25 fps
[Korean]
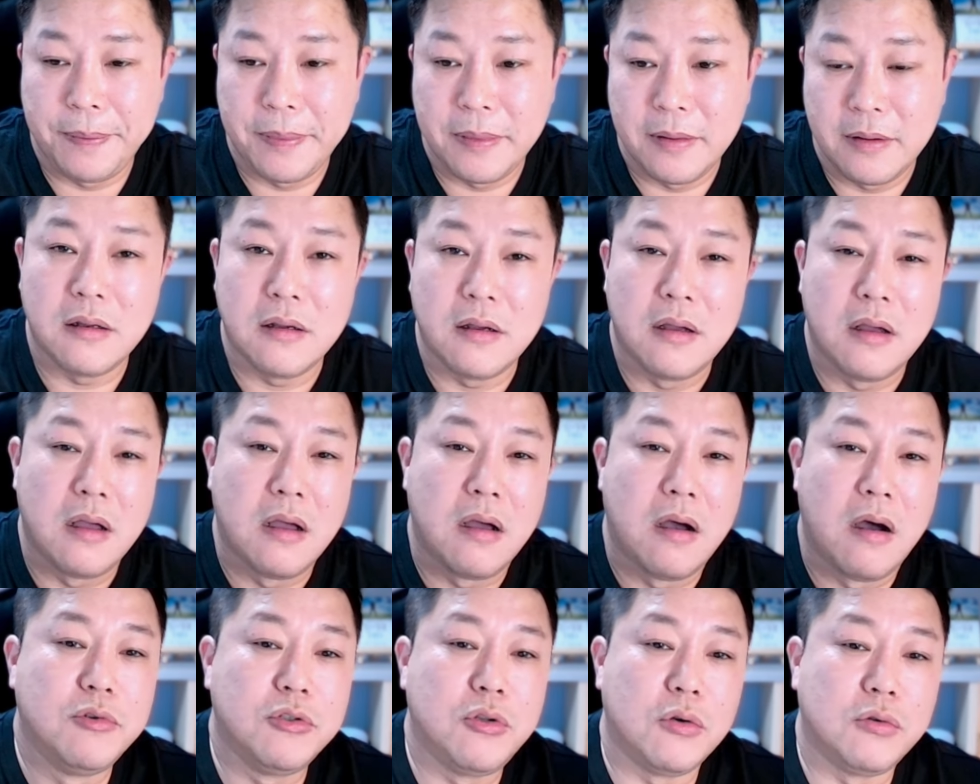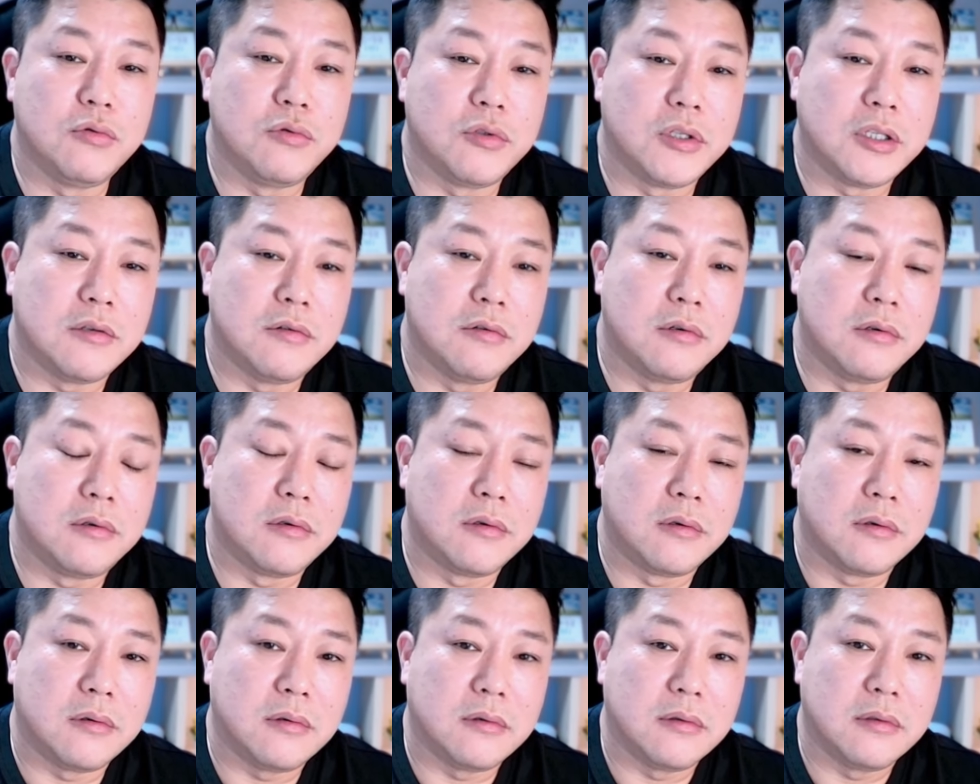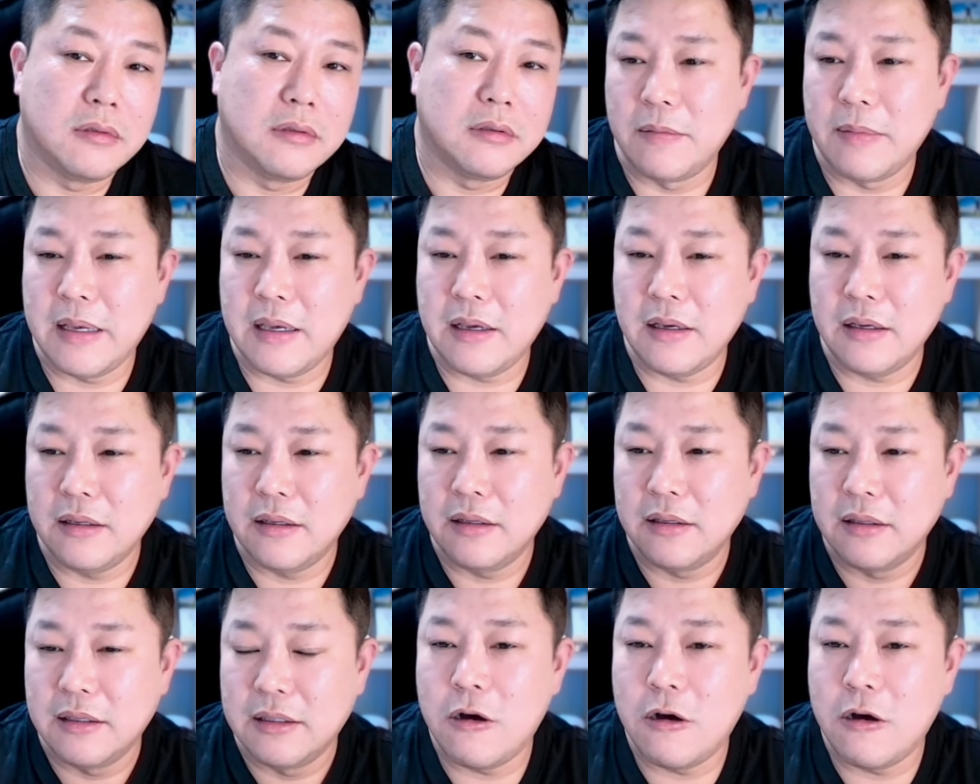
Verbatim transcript: 일단 그러니까 업무동도 있고 그다음에